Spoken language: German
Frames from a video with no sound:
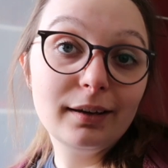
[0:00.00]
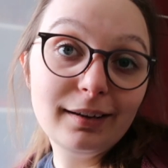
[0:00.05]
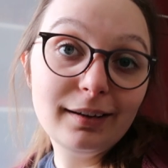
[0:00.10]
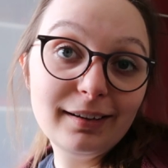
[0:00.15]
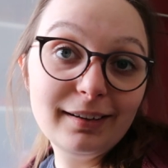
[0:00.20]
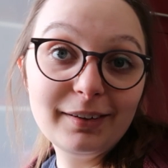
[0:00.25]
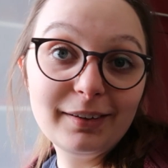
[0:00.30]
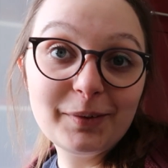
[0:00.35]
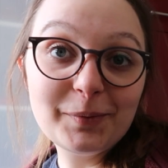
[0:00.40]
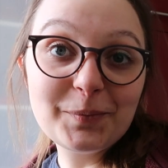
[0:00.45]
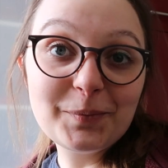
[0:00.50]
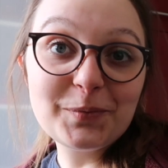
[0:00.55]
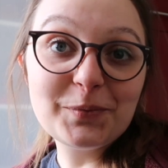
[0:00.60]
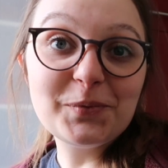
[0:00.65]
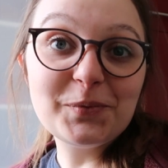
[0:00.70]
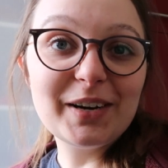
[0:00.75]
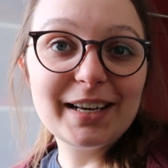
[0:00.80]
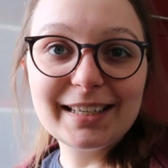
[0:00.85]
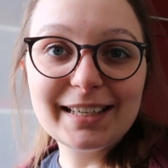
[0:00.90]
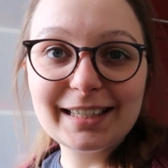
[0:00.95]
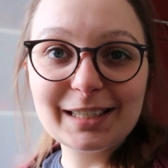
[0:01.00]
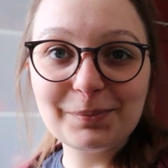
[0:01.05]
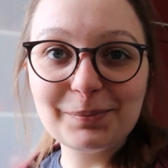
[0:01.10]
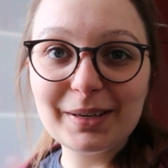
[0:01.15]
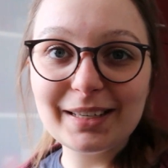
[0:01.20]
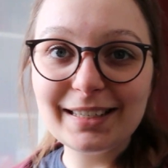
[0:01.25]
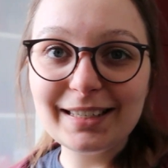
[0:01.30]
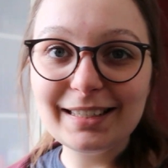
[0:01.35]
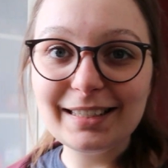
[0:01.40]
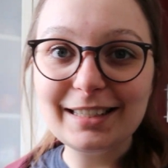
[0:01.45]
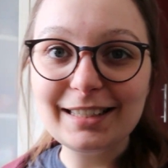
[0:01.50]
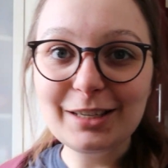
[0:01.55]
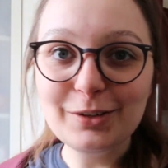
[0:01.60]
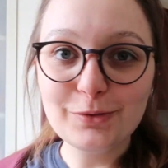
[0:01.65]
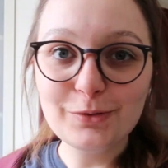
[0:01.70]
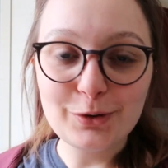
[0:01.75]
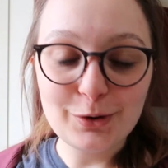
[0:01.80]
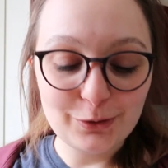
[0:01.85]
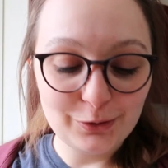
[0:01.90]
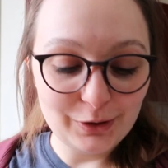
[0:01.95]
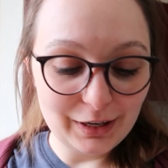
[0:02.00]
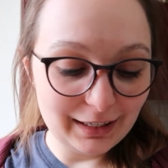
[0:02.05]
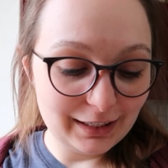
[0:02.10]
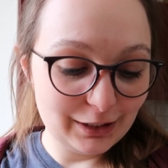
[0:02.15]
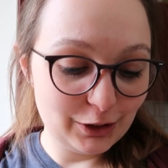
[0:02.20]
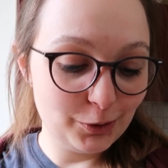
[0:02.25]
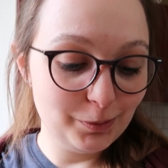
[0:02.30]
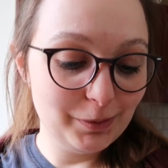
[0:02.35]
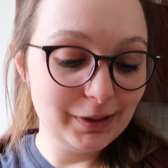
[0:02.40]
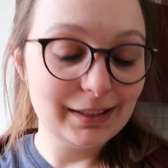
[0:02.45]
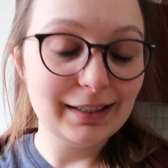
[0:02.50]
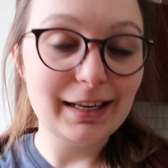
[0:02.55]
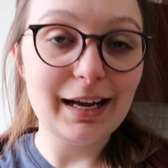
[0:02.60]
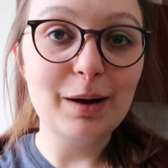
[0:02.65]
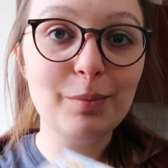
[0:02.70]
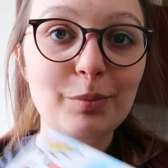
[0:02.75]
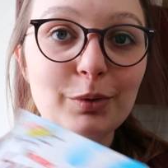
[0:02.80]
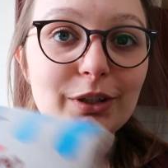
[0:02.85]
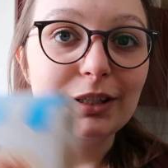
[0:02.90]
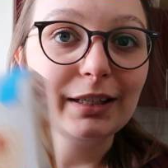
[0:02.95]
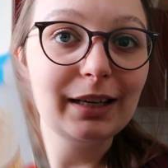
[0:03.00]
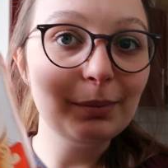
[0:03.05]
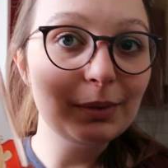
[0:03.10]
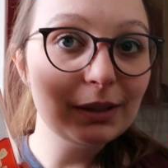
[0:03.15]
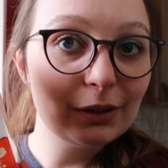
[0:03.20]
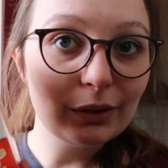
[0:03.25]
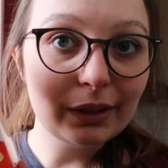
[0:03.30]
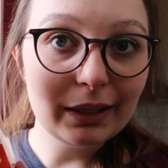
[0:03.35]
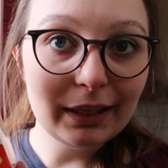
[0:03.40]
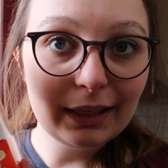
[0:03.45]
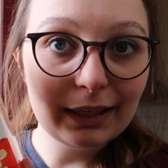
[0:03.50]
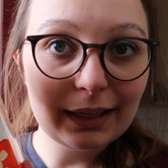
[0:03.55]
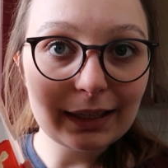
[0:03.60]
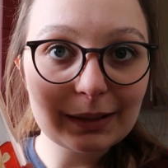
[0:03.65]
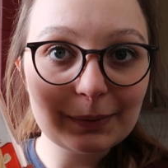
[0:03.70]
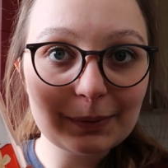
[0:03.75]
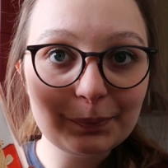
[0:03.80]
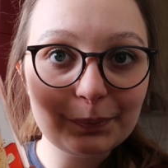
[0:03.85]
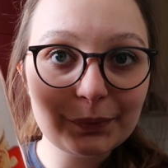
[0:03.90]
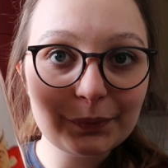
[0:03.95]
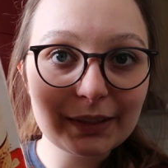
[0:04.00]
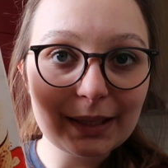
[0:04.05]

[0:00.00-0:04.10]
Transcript: ähm, weil ich das bei denen in Tiefkühlfach geschmissen habe und dann habe ich es dort liegen lassen.